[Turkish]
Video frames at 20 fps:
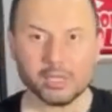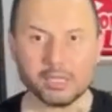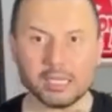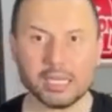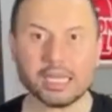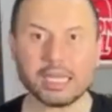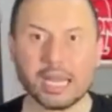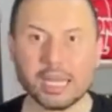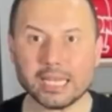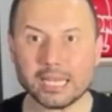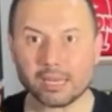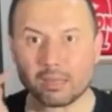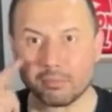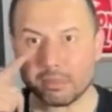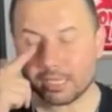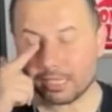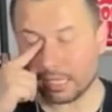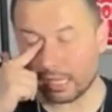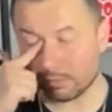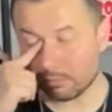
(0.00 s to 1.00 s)
Ne derler
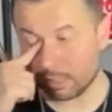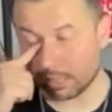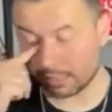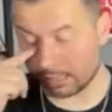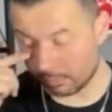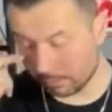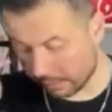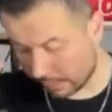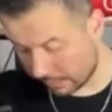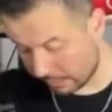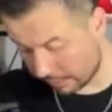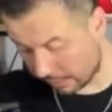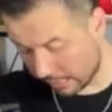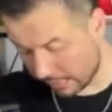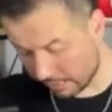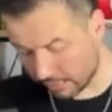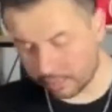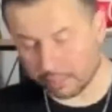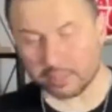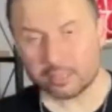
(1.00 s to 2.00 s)
Amerikan
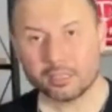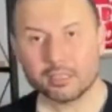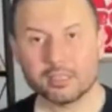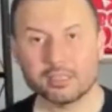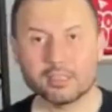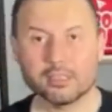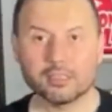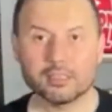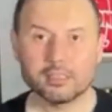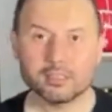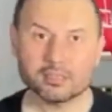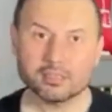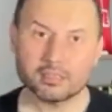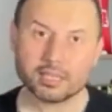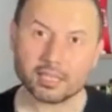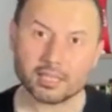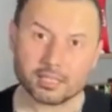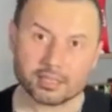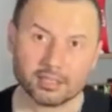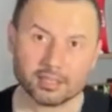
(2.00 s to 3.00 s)
mahkemelerinde?
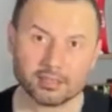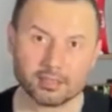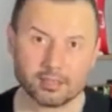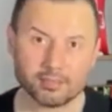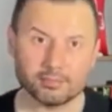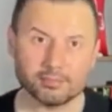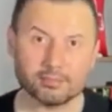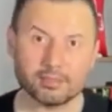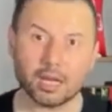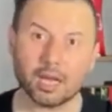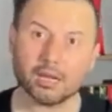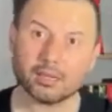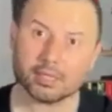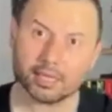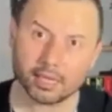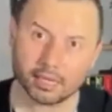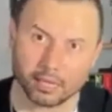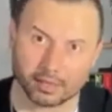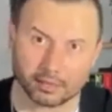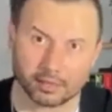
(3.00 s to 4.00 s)
Sanık sizin.
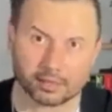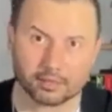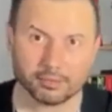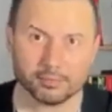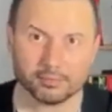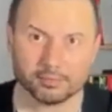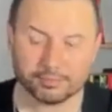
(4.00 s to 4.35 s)
Anlayan anladı.